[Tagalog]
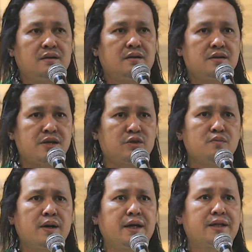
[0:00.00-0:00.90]
Sa itong
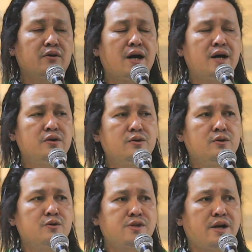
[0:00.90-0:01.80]

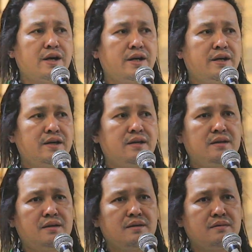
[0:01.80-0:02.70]
pagkatawhanon, usahay,
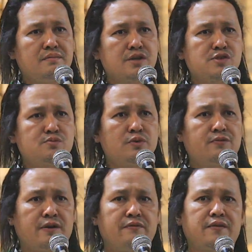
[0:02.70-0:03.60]
mas mo
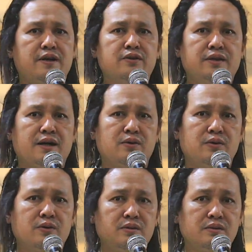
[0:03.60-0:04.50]
prefer kita ta
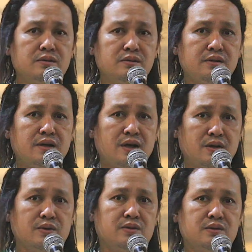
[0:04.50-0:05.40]
og
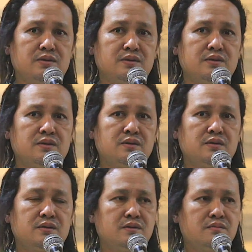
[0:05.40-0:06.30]
dako.
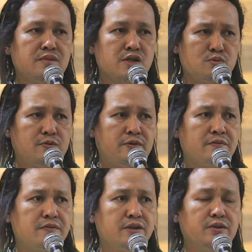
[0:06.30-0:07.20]
Mas mo
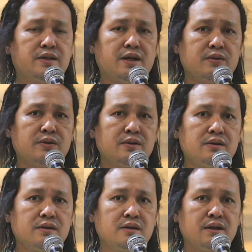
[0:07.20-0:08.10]
prefer kita ta og
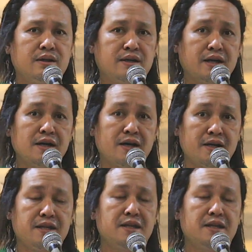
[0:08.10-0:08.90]
daghan.